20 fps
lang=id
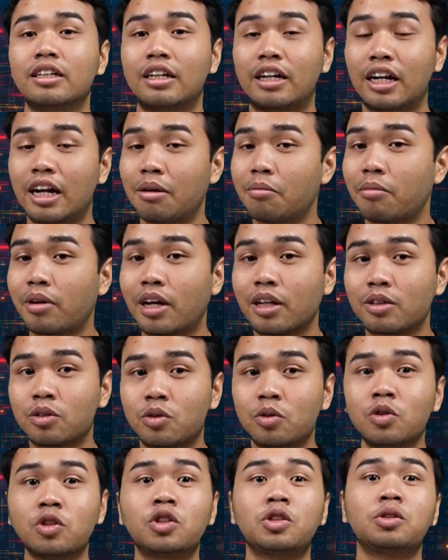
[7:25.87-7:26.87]

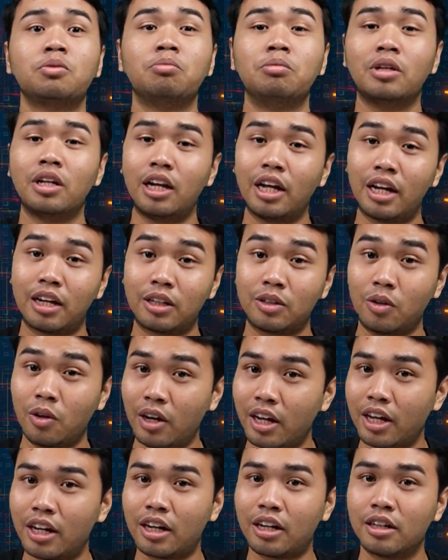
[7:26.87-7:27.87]
600 miliar
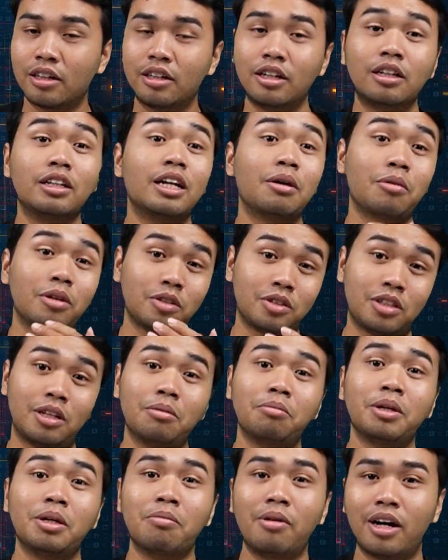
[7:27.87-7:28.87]
dolar 600
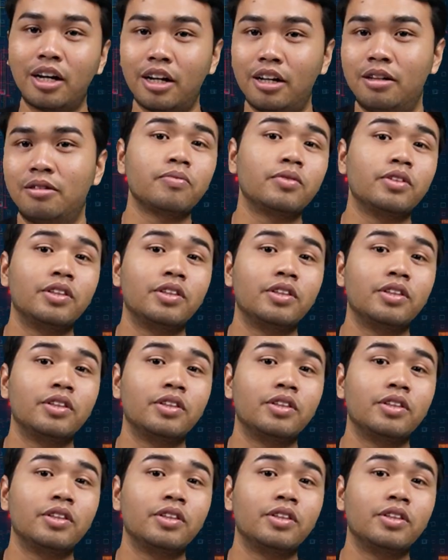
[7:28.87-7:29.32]
lebih bahkan.